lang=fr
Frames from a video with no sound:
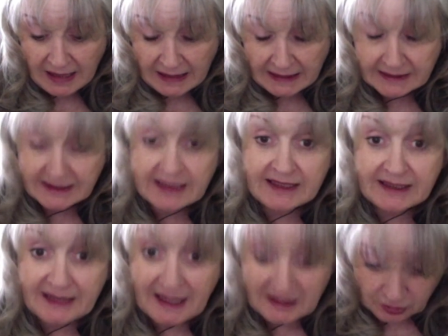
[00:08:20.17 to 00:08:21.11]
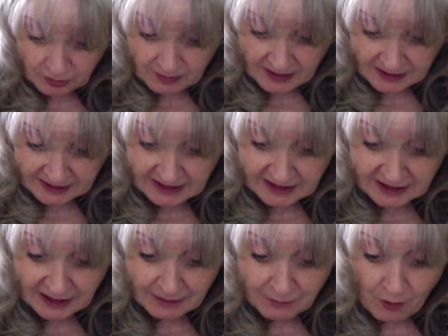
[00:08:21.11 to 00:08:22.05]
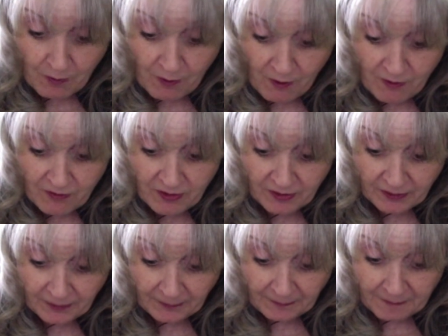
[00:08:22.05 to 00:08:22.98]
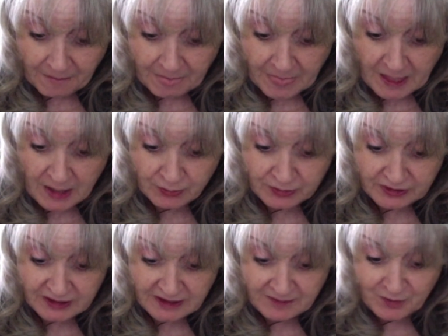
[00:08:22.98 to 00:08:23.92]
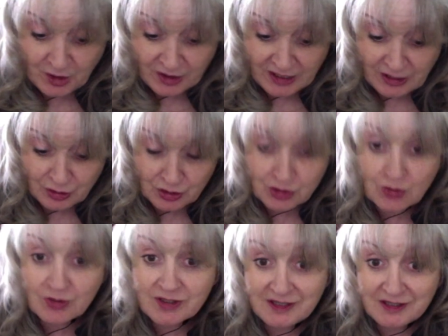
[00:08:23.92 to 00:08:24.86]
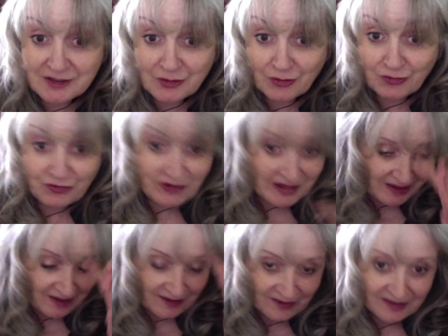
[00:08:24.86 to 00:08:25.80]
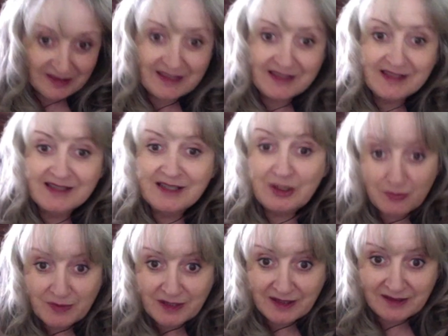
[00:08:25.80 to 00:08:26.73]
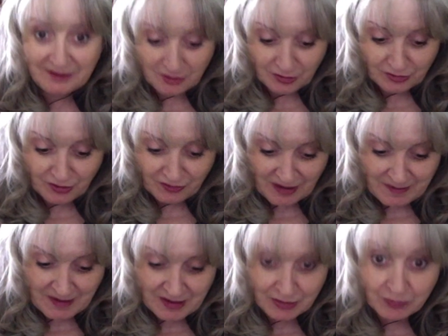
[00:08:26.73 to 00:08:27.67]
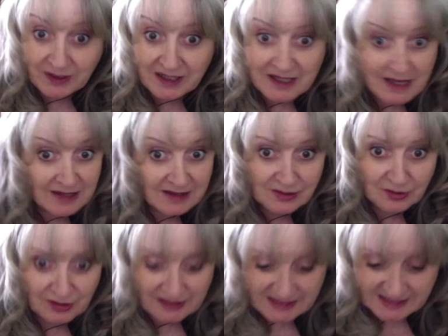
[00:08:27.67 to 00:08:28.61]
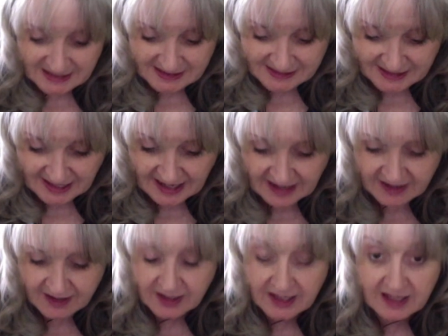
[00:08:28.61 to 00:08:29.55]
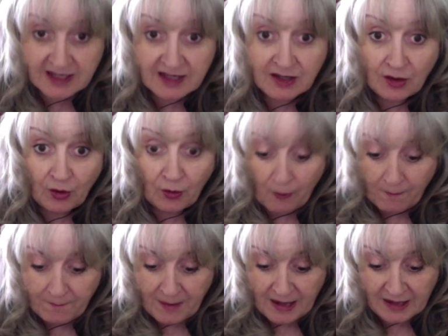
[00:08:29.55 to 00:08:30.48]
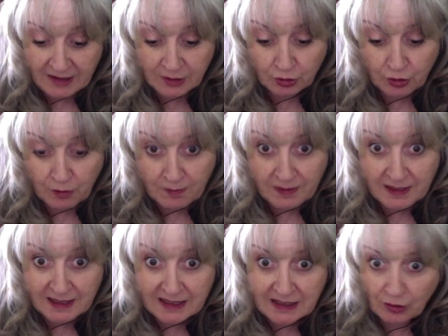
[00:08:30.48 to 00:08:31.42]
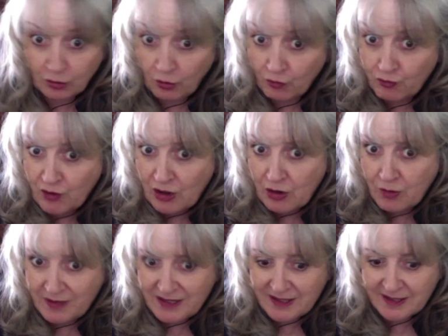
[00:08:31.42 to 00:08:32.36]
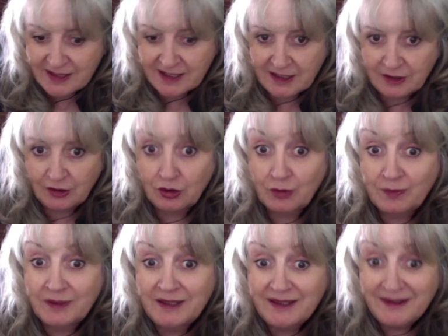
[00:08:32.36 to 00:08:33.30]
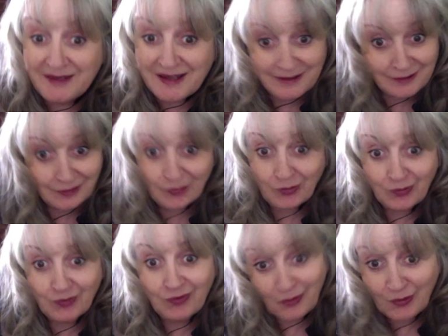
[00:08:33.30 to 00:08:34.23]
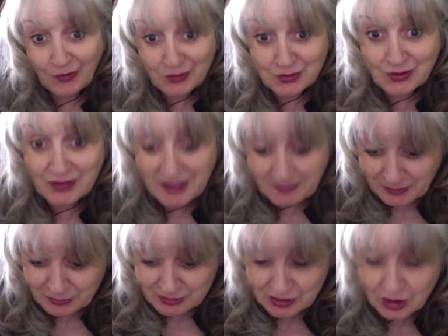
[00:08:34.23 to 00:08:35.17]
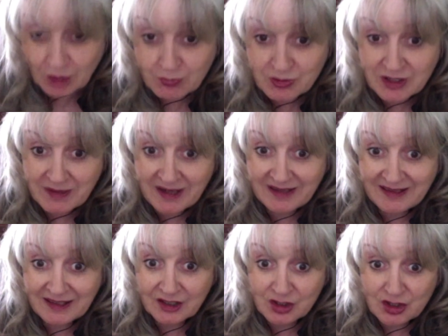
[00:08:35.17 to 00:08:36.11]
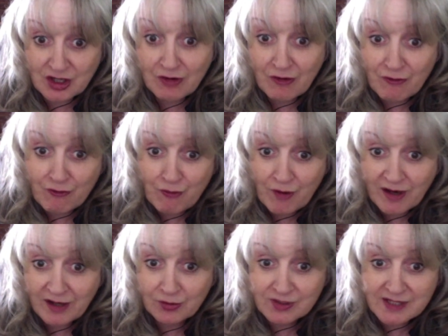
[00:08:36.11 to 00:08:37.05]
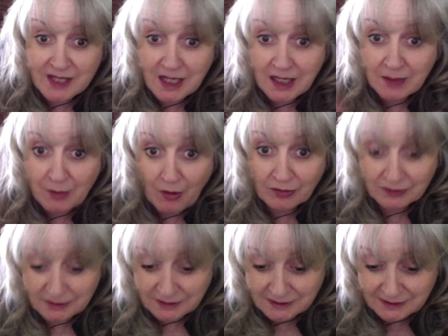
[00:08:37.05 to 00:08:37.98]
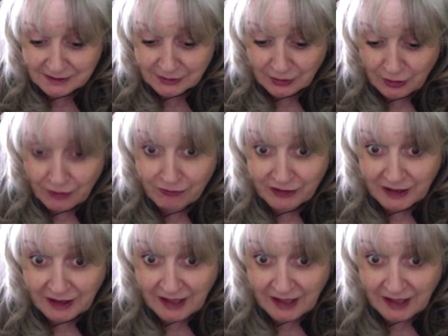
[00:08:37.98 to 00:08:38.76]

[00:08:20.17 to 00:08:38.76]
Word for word: Les cartes maintenant, les cartes bonbons, euh, écoutez, il y a quelque chose qui se fait, euh, qui s'illumine, il, y a vraiment une brillance qui s'installe et euh, on parle de blé, on voit le blé qui est là, le blé, ce qu'on appelle aussi communément l'argent, le foin, l'oseille, bon, c'est le fric.